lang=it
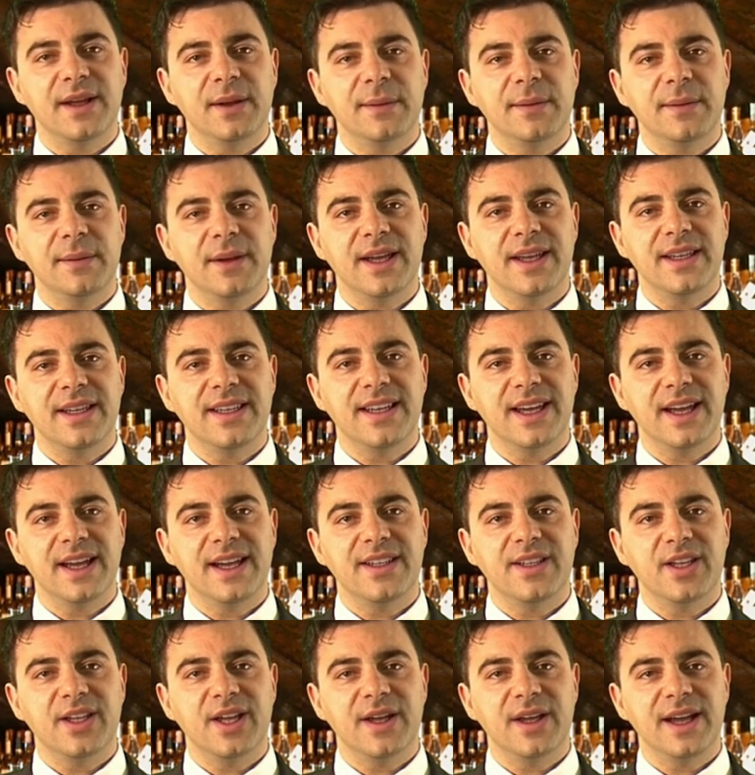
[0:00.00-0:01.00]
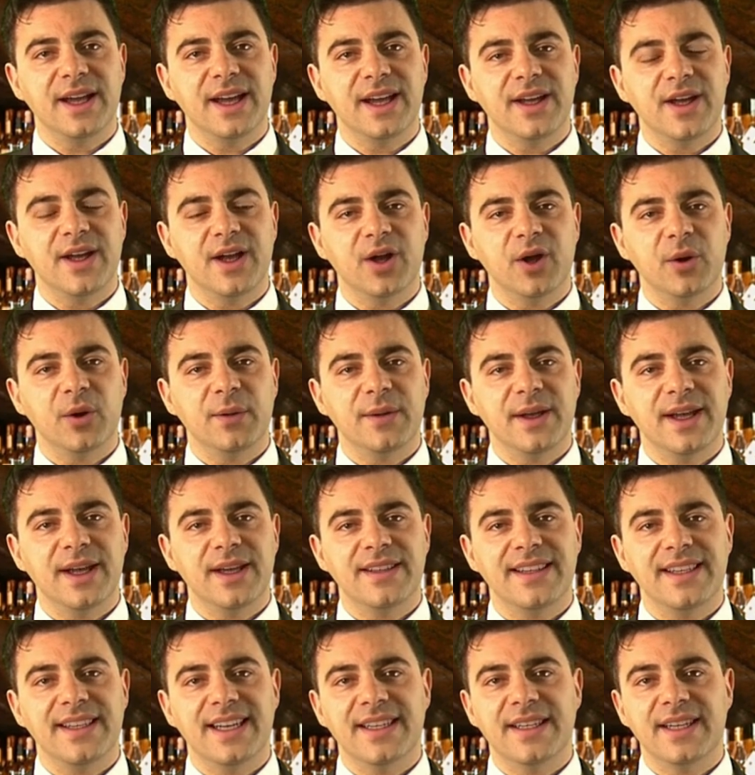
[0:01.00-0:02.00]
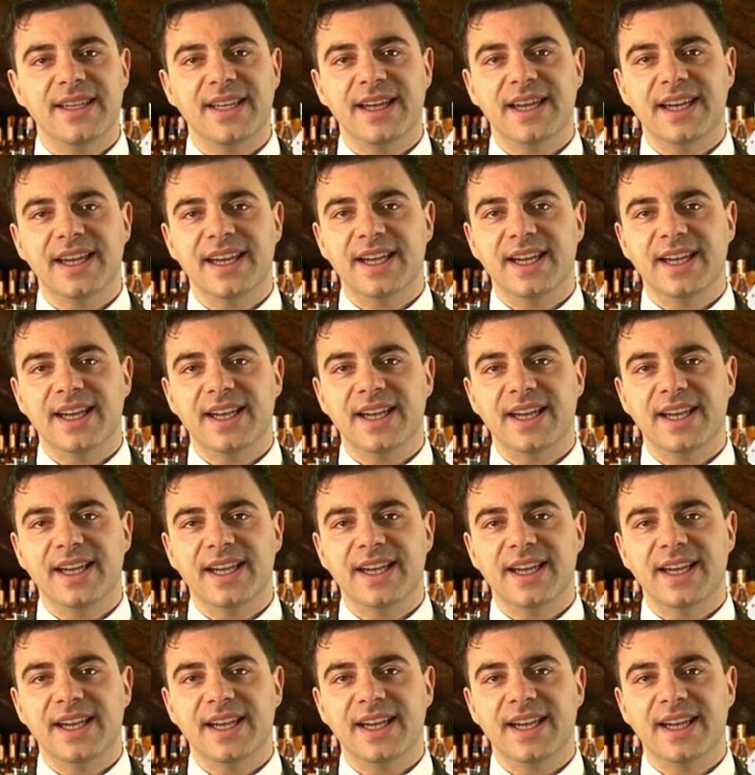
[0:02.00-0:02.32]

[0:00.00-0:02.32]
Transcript: mele d'acacia, agrumi canditi